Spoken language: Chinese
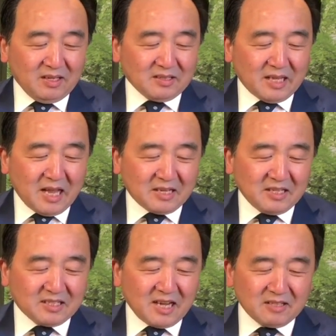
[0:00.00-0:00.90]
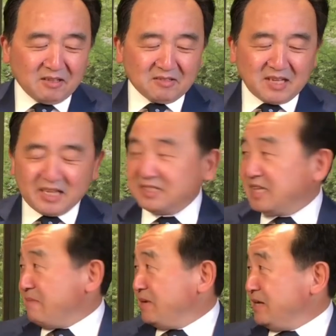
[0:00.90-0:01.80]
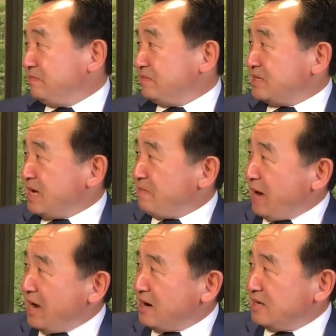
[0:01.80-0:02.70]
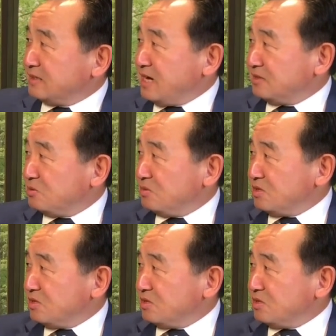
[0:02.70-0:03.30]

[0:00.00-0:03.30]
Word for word: 大家可以看到，在下面在排行当中，